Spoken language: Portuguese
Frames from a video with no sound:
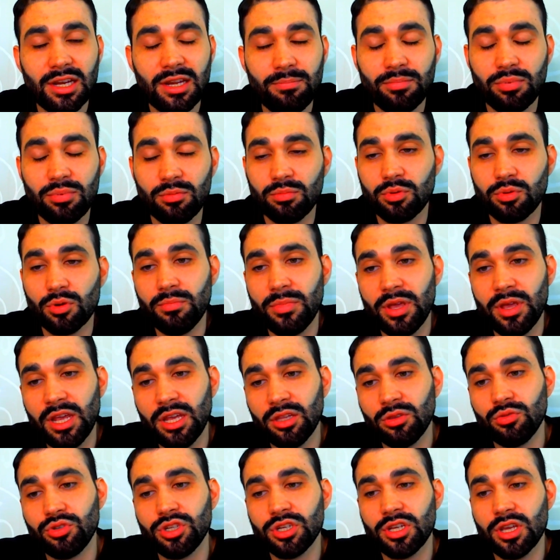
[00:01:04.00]
ele, por
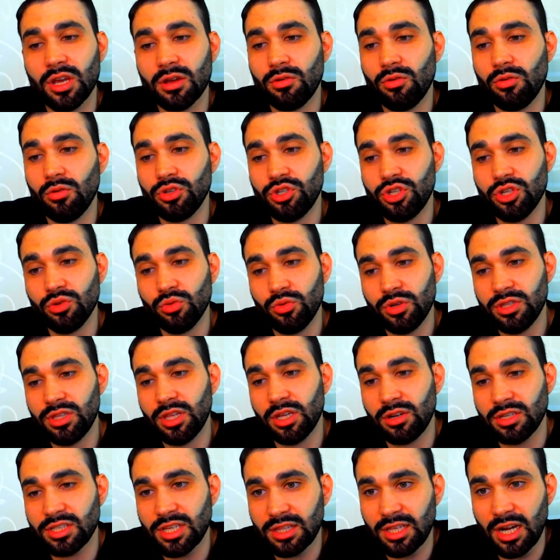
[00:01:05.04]
medo de que continue
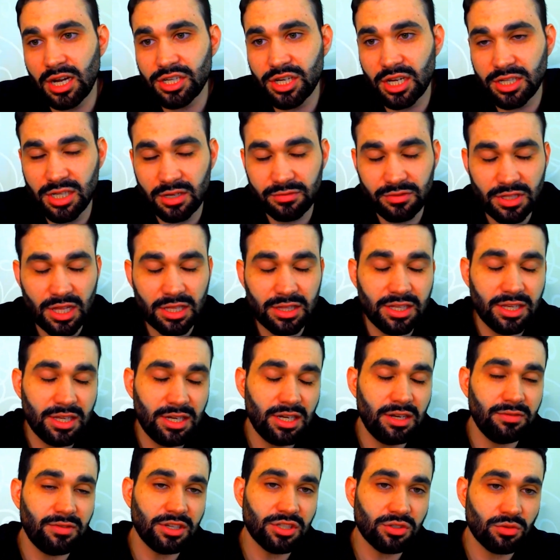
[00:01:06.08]
tendo essa tragédia na vida dele,
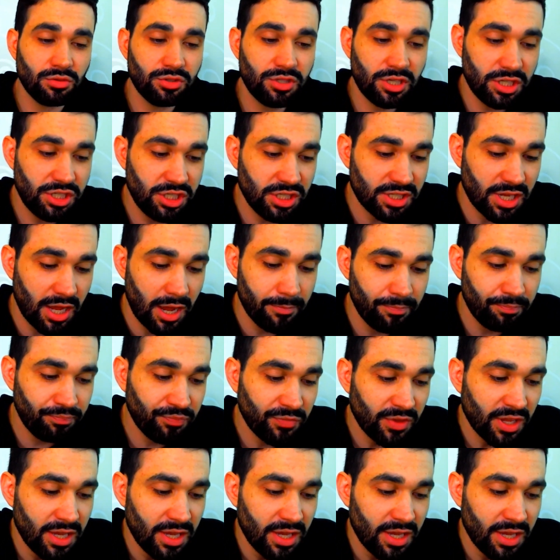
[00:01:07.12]
ele vai se conscientizar.